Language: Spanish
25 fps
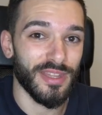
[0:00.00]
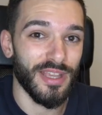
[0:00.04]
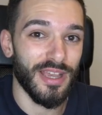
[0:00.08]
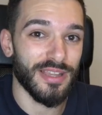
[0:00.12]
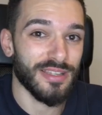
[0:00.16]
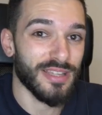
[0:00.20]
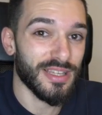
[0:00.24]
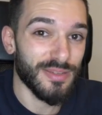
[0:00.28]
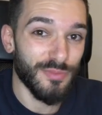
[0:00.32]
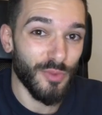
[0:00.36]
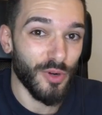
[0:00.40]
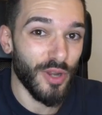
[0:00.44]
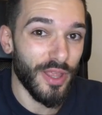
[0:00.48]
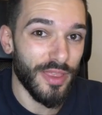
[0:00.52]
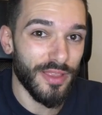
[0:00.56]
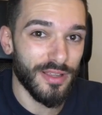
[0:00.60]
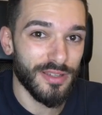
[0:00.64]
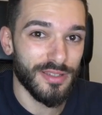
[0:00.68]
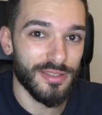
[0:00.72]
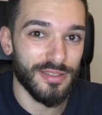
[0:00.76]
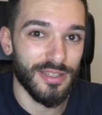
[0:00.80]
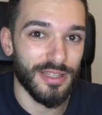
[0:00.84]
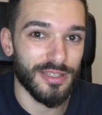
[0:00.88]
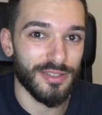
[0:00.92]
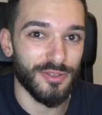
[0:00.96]
esas
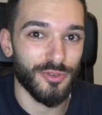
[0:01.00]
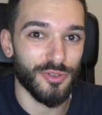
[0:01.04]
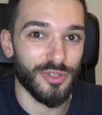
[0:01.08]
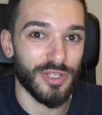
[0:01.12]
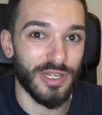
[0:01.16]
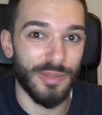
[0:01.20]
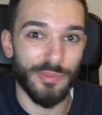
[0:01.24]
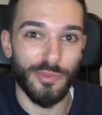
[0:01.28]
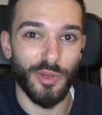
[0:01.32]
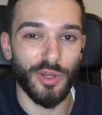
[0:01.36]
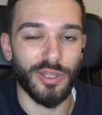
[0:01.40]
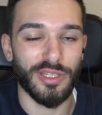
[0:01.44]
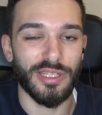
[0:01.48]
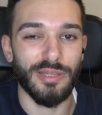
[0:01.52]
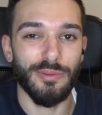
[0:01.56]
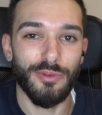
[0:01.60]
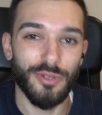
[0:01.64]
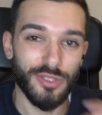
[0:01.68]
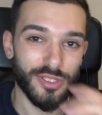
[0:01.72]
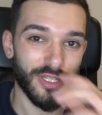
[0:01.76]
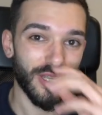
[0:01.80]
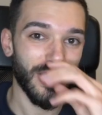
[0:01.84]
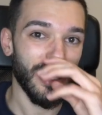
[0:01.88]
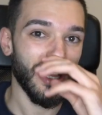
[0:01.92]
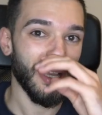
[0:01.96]
monedas, de esos
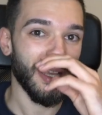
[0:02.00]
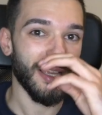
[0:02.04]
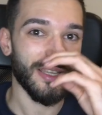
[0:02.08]
criptoactivos,